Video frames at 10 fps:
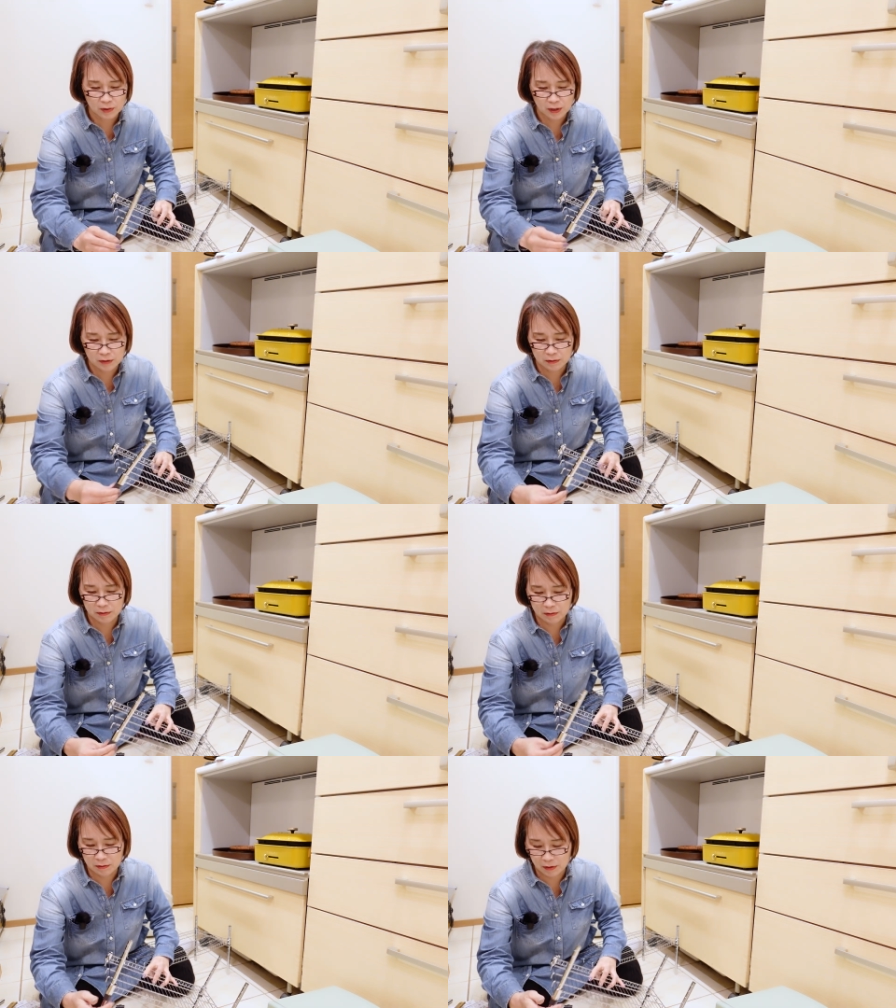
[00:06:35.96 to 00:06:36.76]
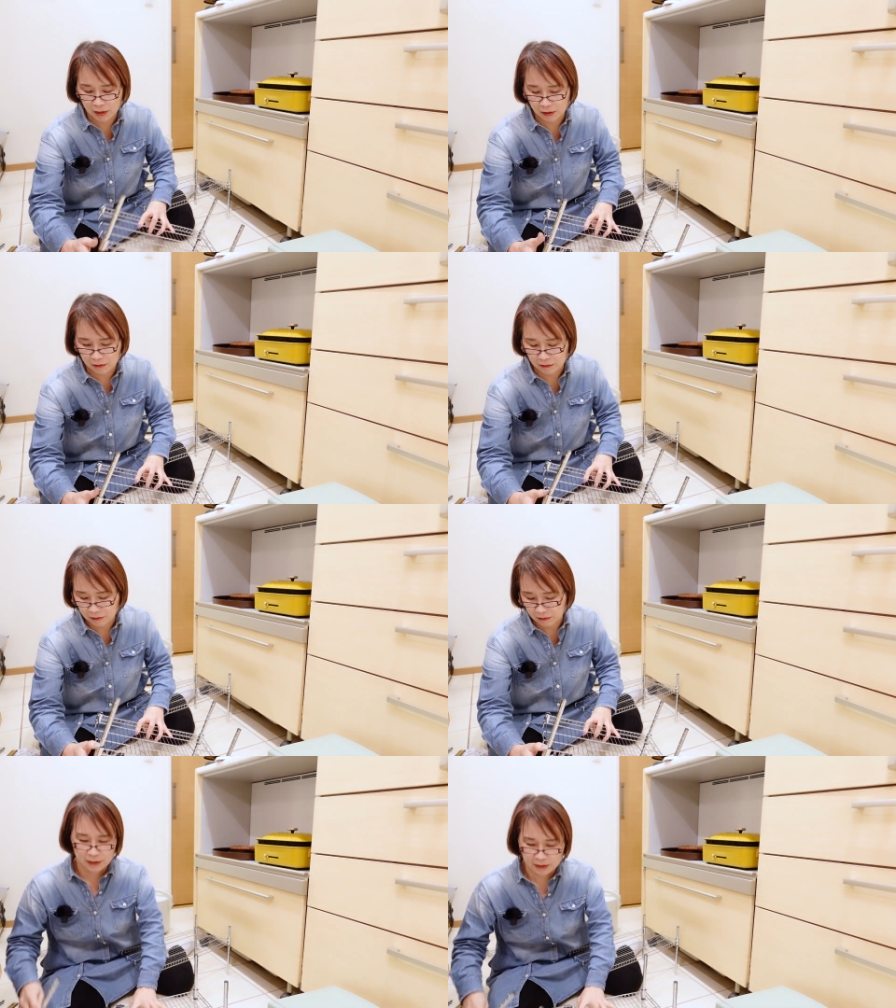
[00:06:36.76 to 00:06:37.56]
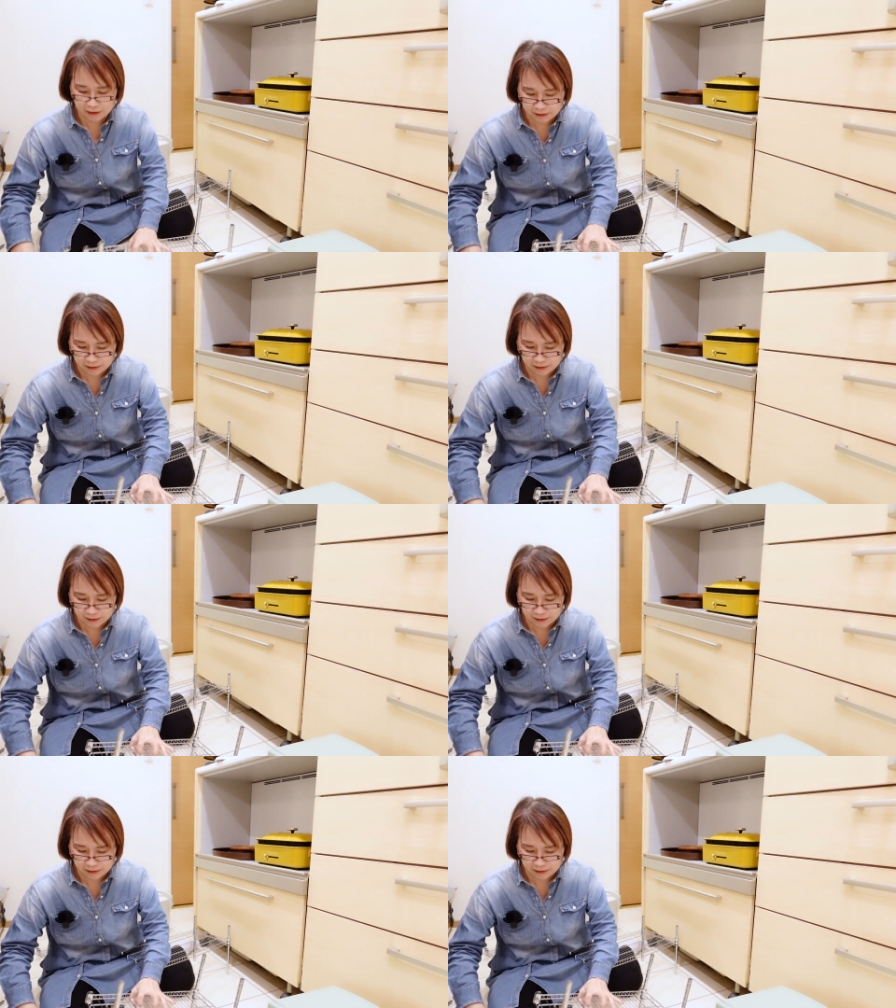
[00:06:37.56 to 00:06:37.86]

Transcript: なってな、ここ